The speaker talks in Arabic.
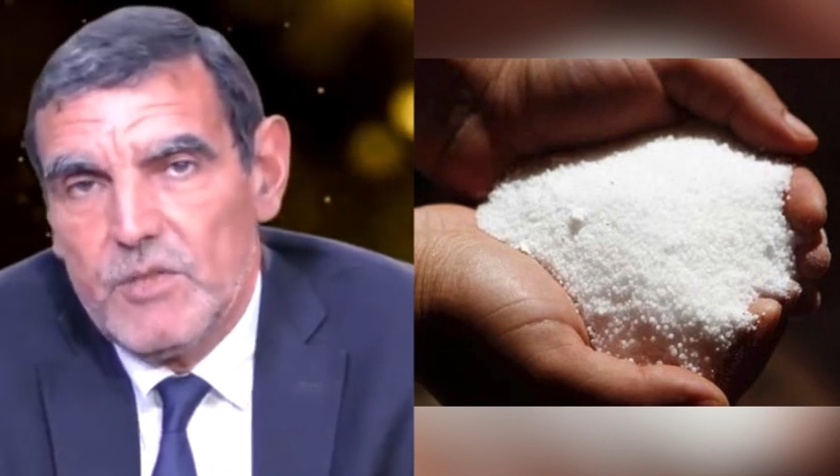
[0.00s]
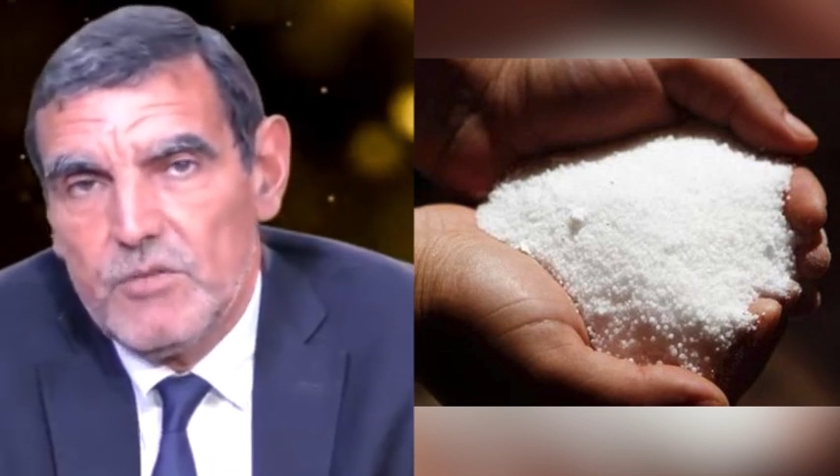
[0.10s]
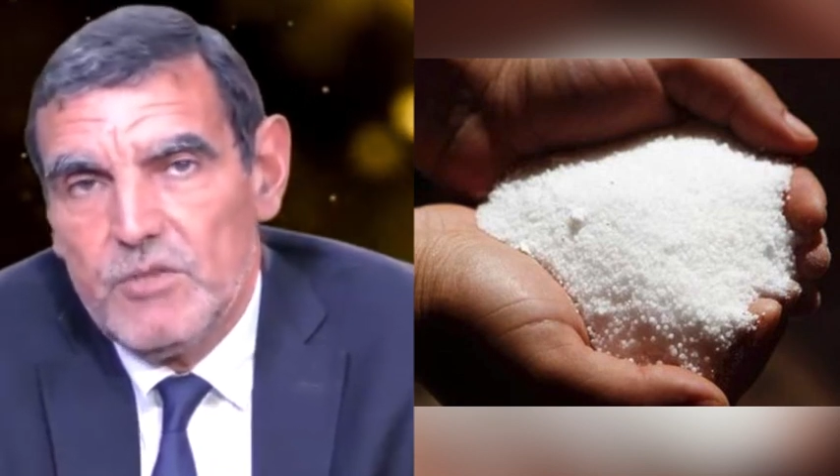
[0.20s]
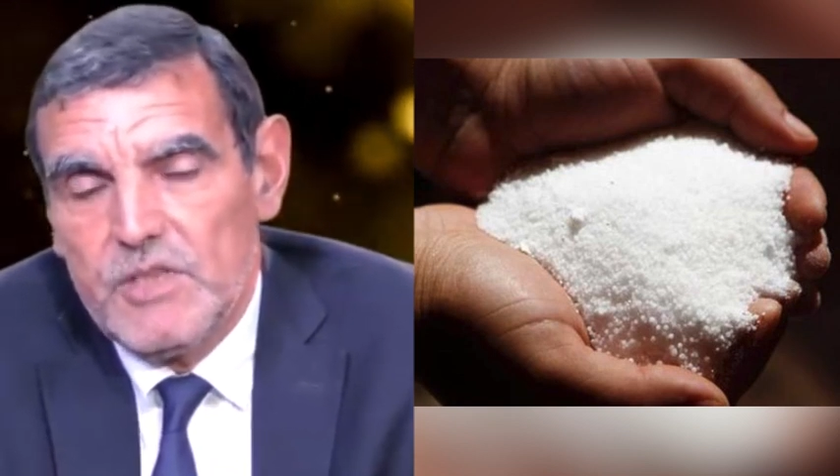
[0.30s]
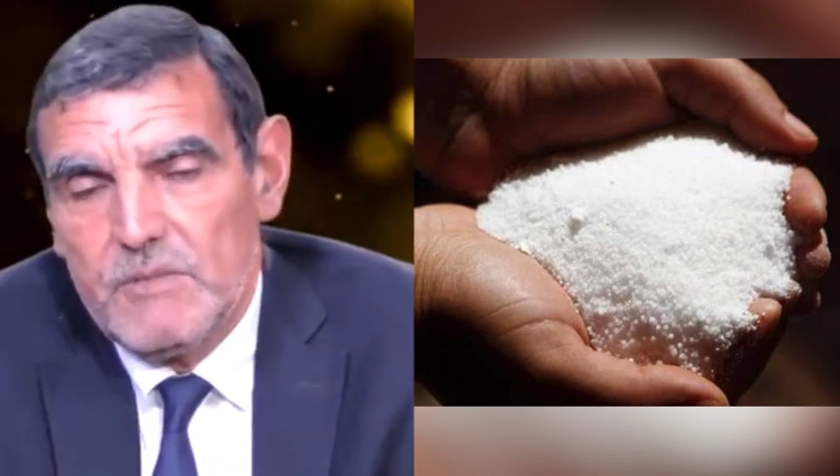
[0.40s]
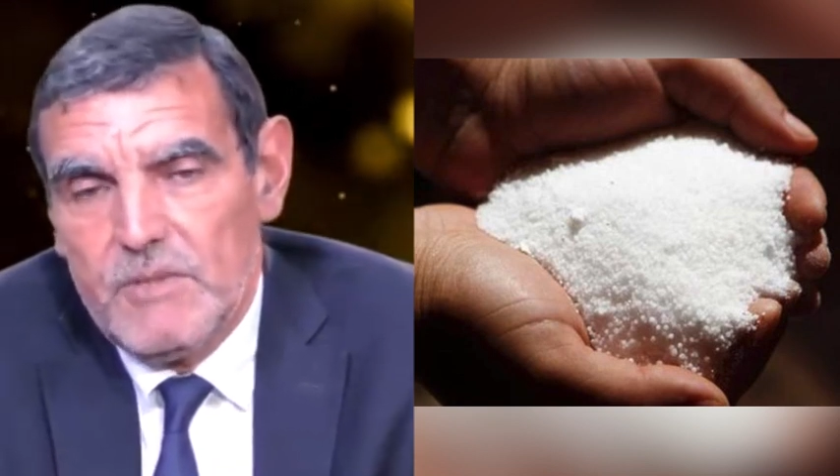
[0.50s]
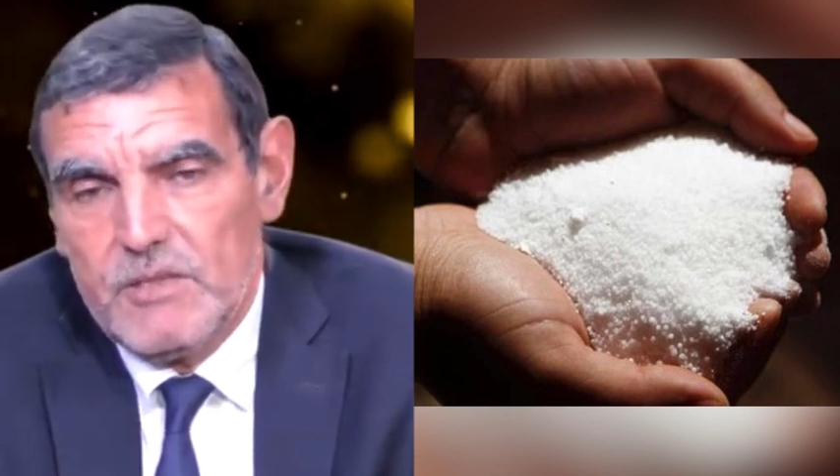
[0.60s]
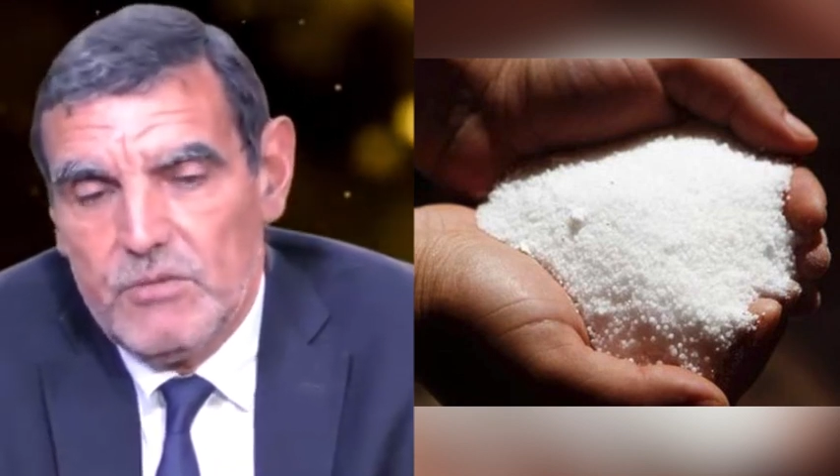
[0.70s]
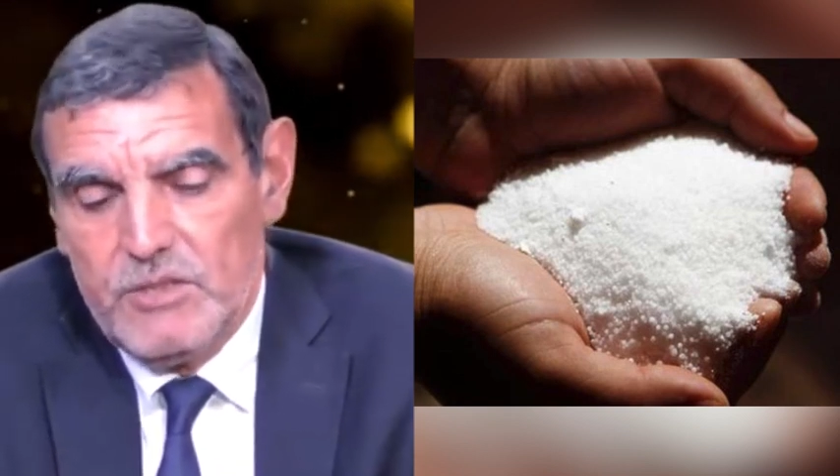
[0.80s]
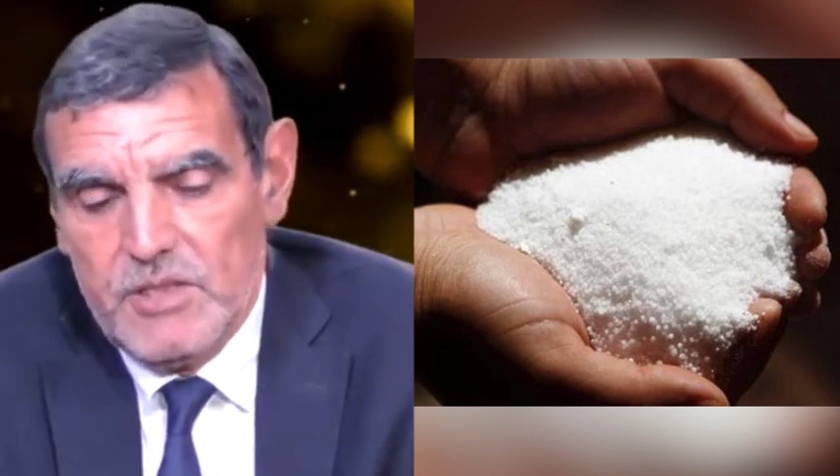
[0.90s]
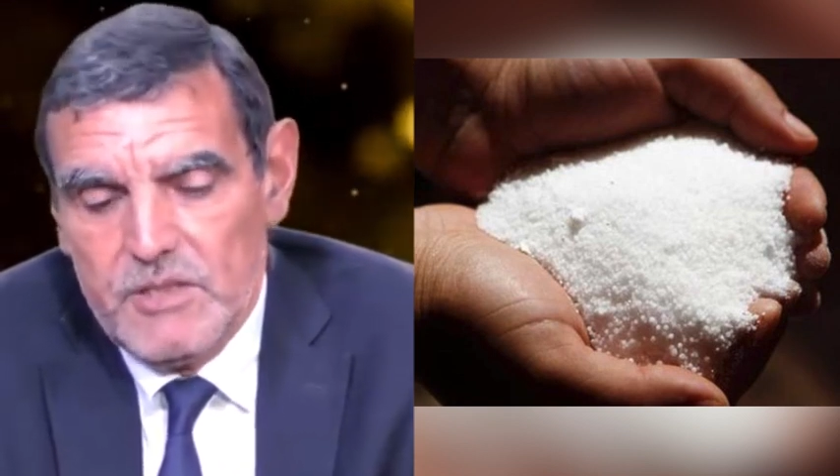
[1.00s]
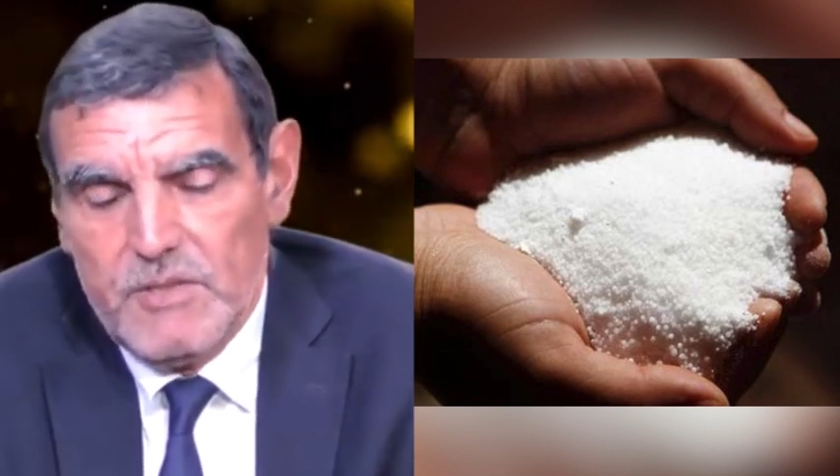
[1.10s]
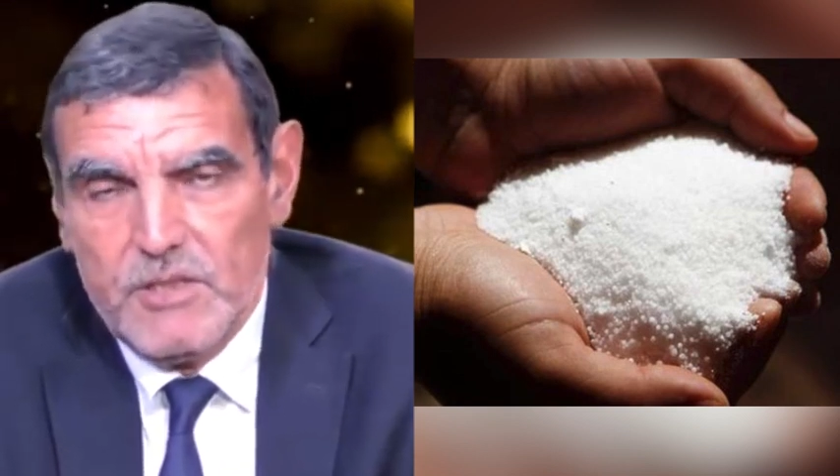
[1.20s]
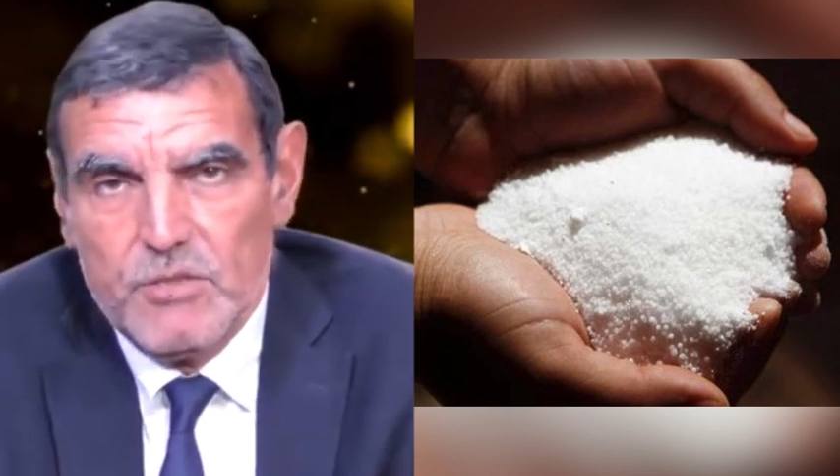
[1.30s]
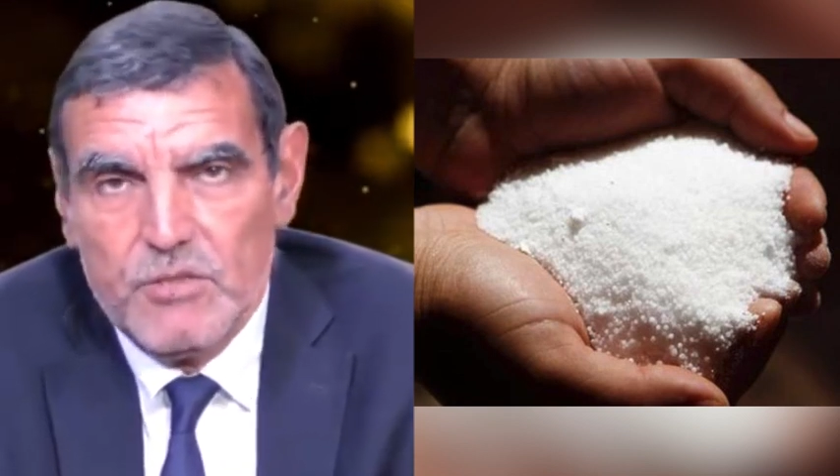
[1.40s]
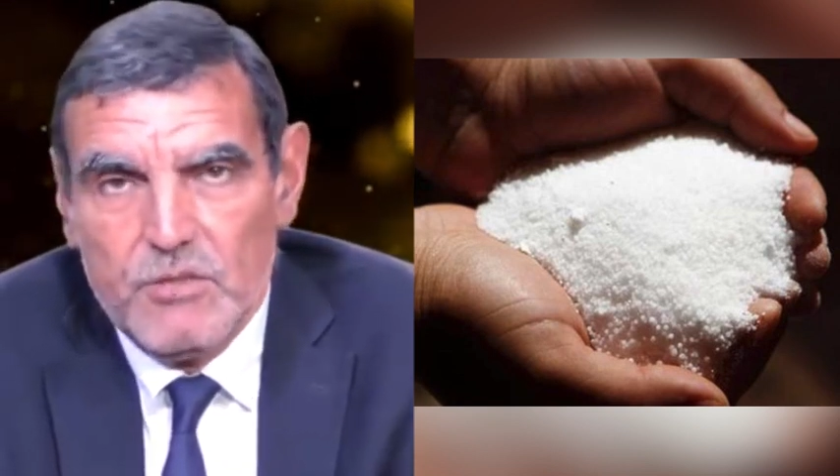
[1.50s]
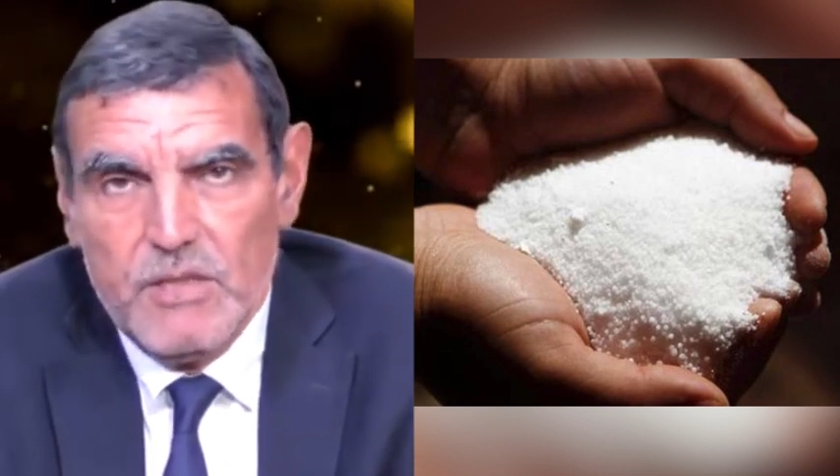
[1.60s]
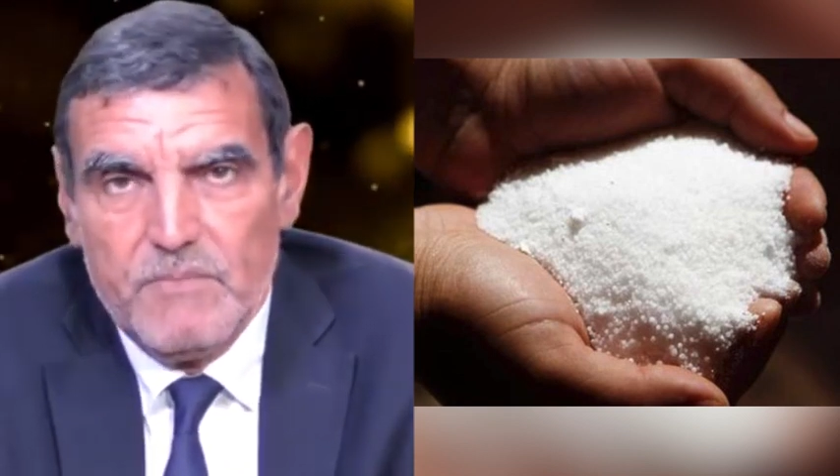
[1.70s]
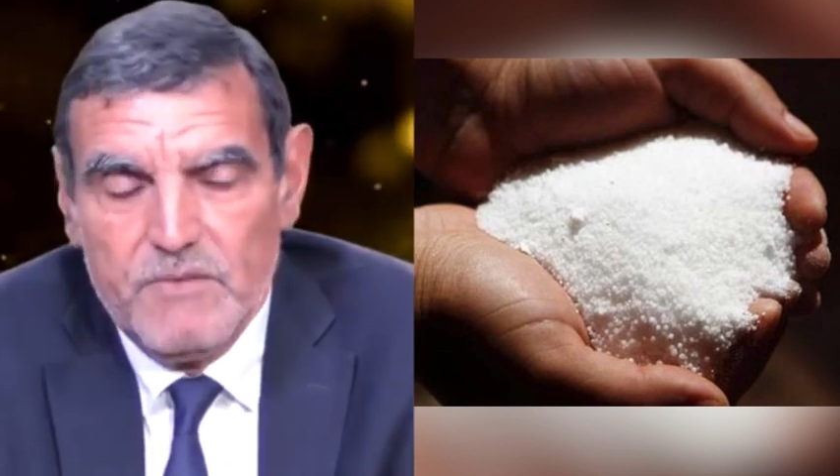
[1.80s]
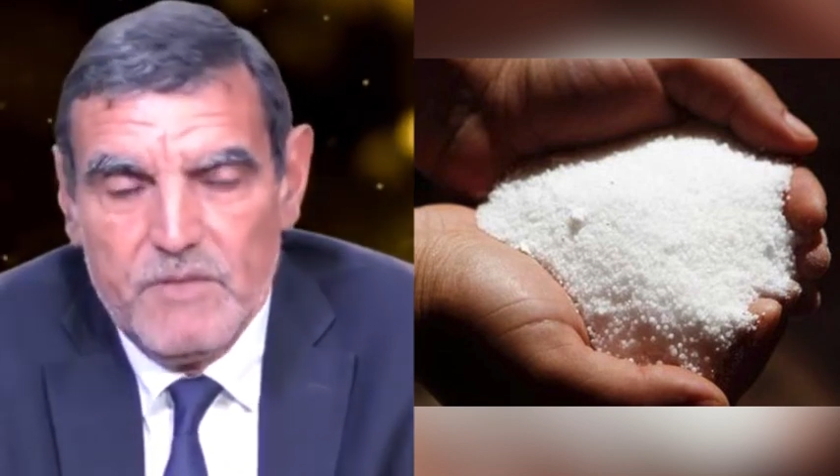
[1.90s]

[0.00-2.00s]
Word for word: وتحدث بعد تحدث بعد التقب